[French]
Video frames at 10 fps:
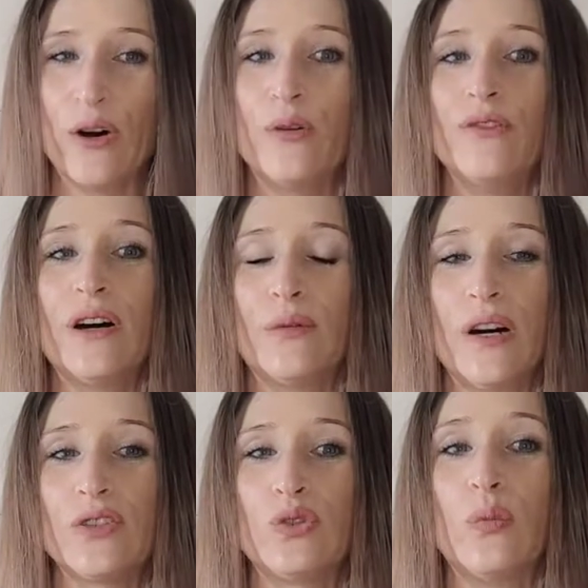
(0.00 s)
on va
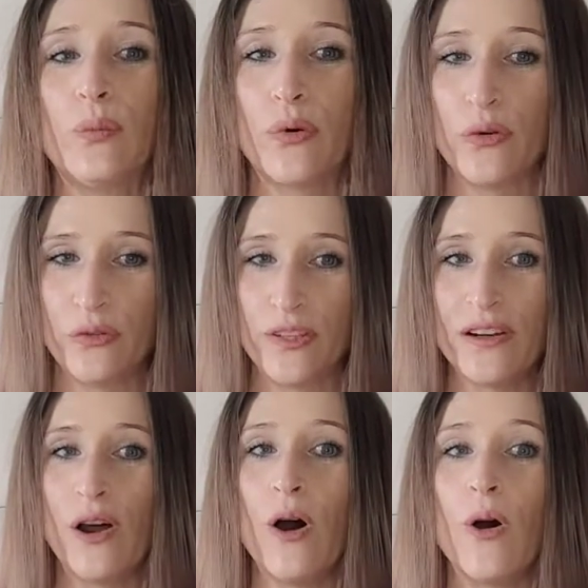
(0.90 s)
avoir son
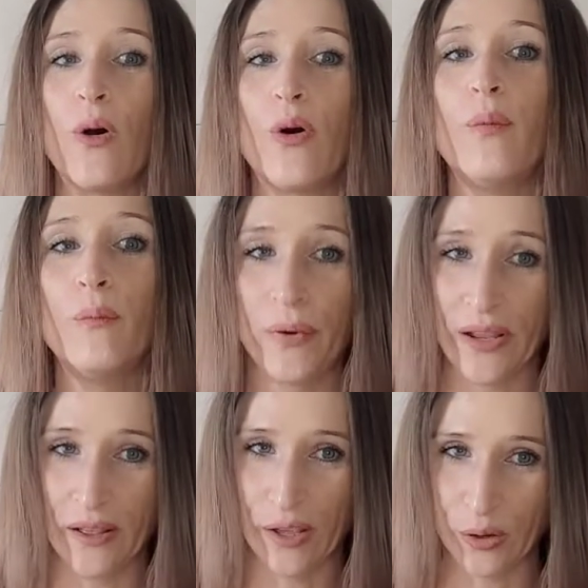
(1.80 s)
profil
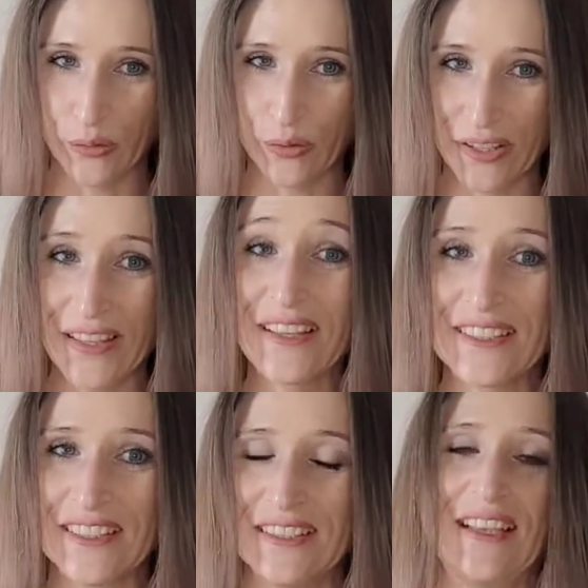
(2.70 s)
complet. Vous voyez,
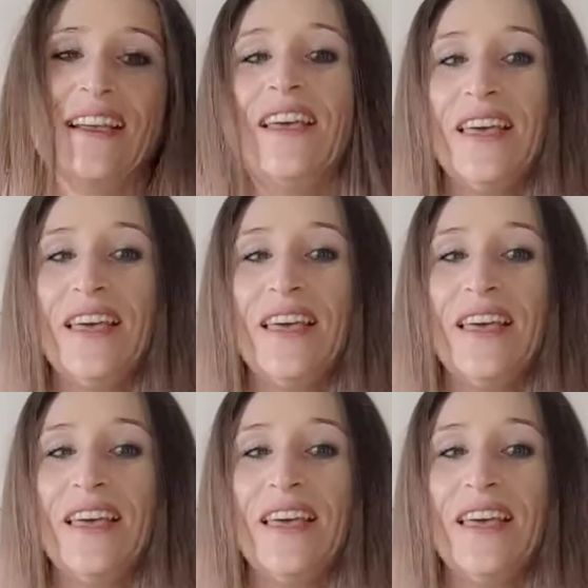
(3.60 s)
c'est ça.